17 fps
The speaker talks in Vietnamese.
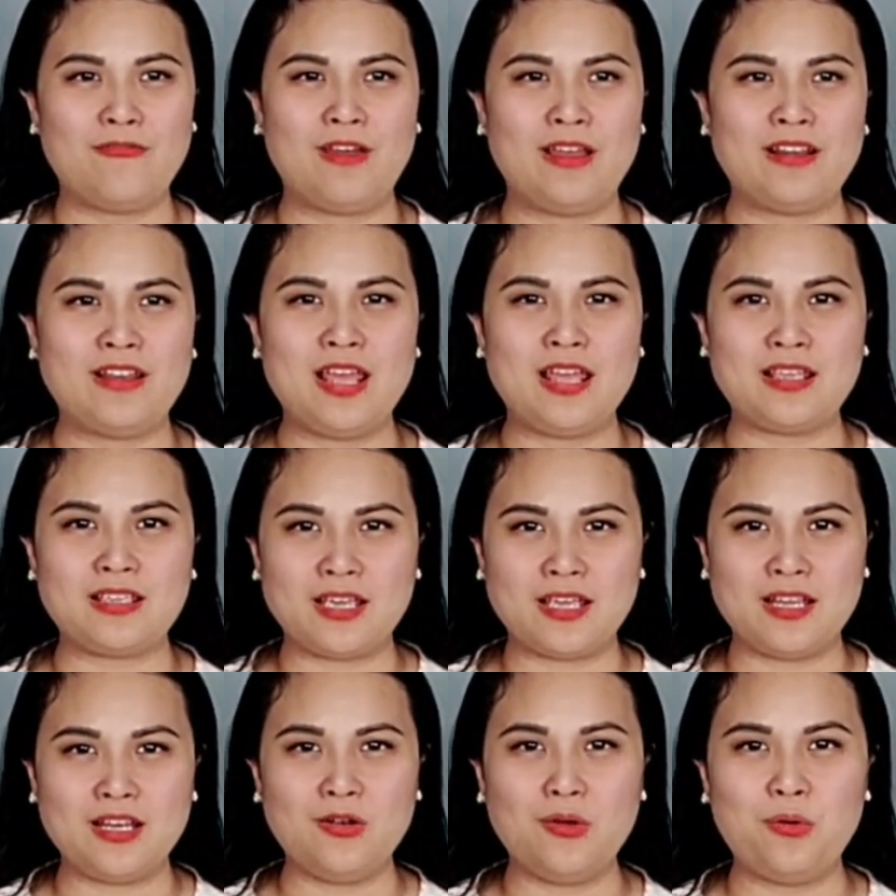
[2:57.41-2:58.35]
và đề
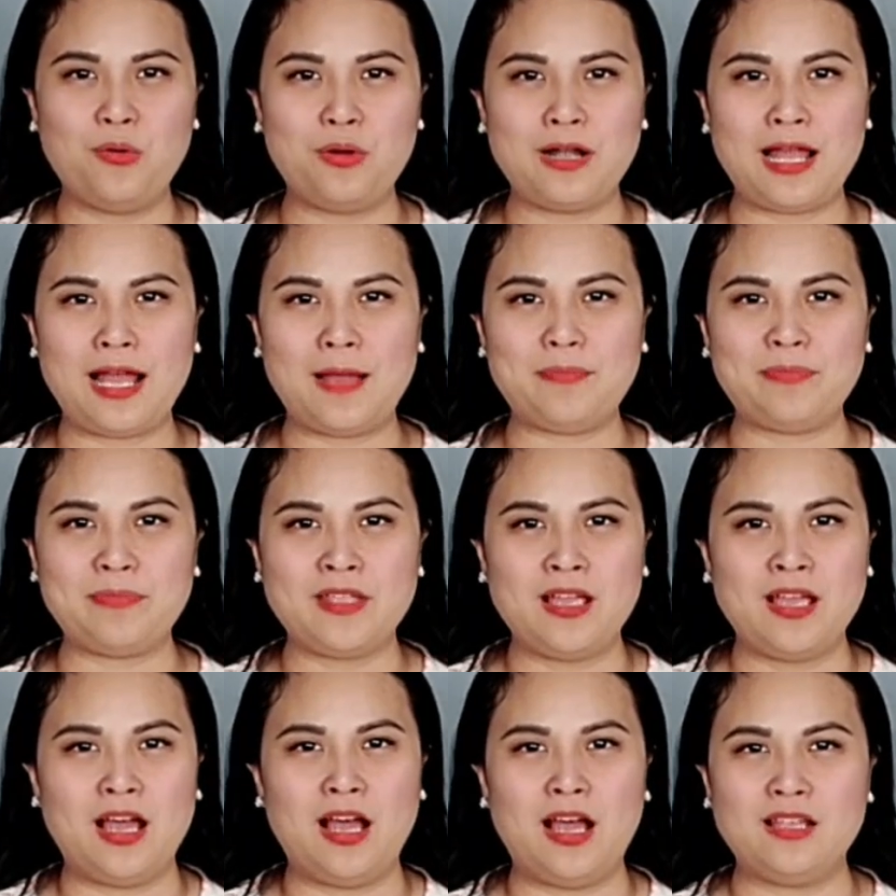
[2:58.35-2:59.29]
nghị luôn là
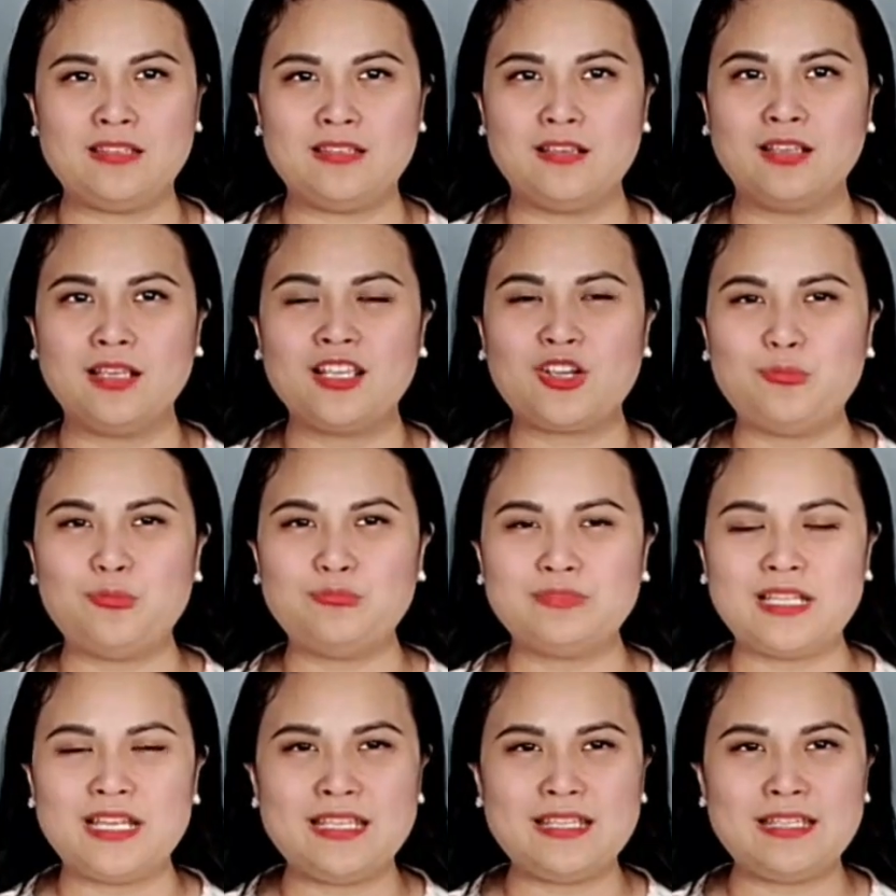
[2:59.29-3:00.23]
à, những cái công
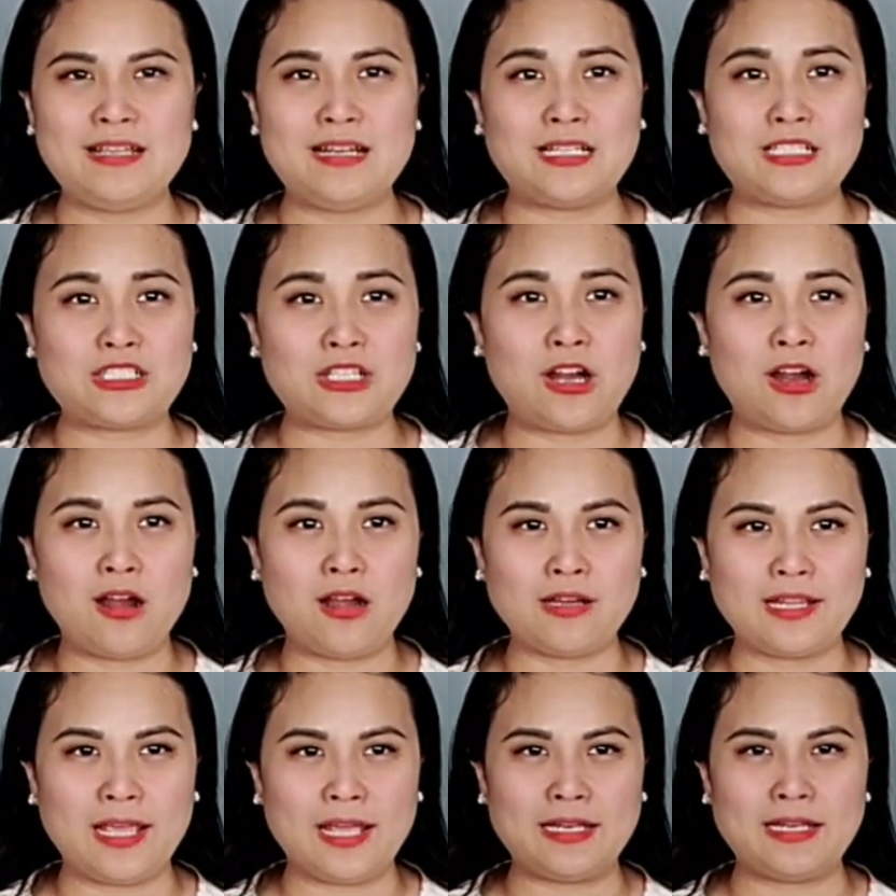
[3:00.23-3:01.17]
ty như là
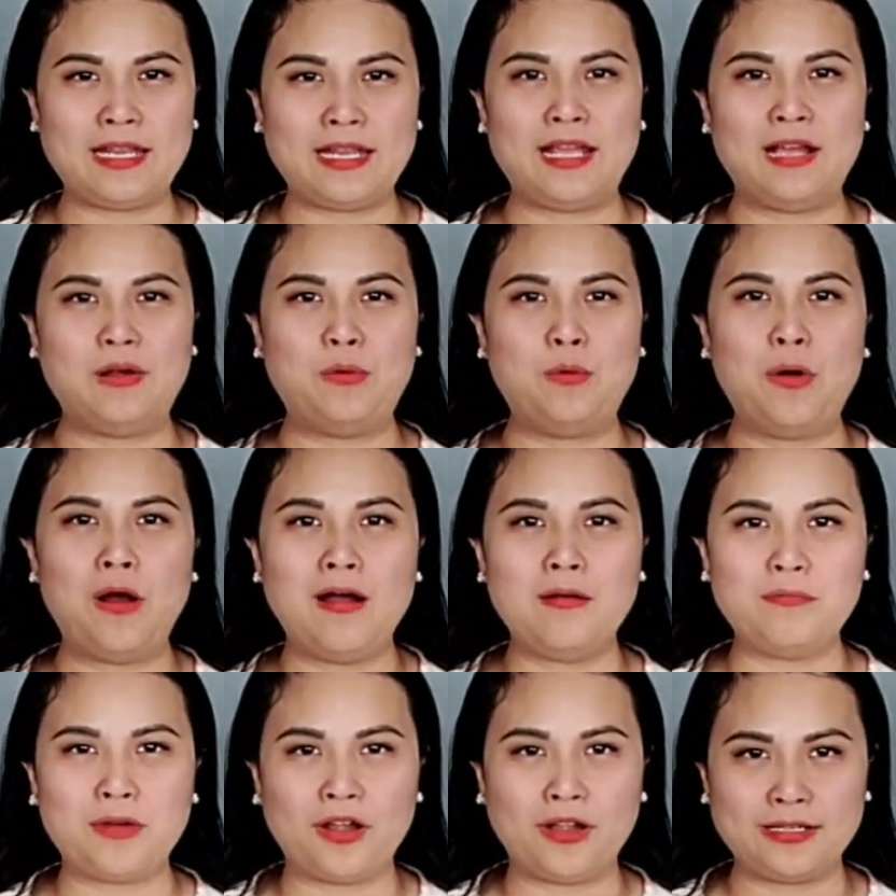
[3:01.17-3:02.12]
Target nè,
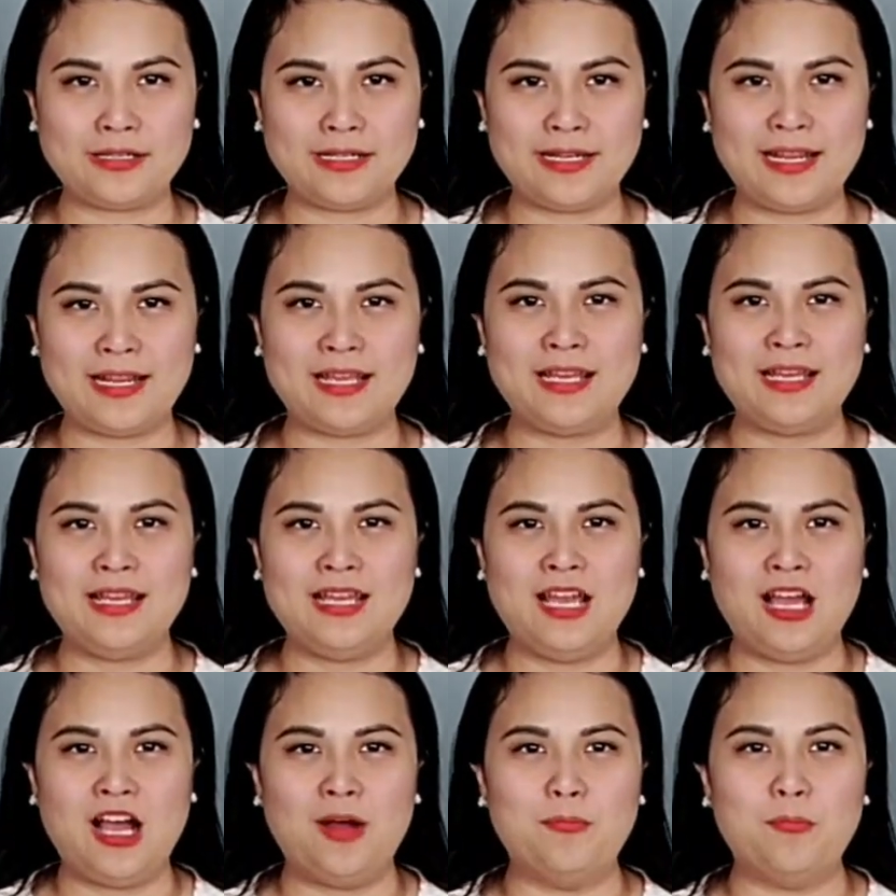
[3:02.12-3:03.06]
Walmart nè
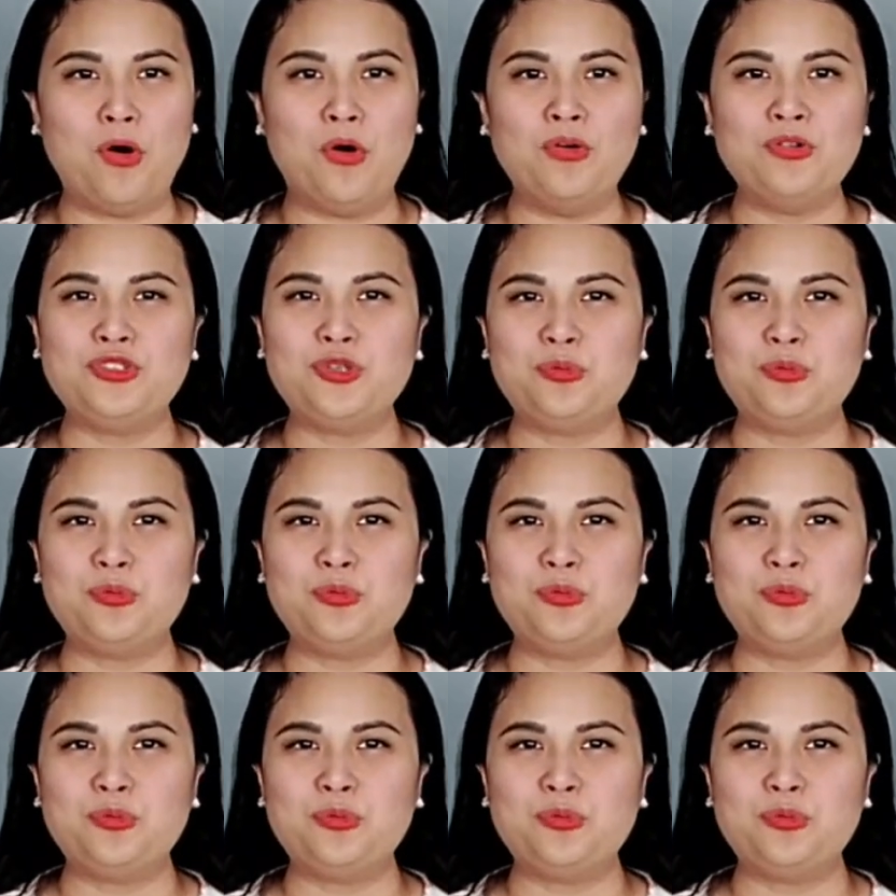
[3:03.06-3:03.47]
à, bổ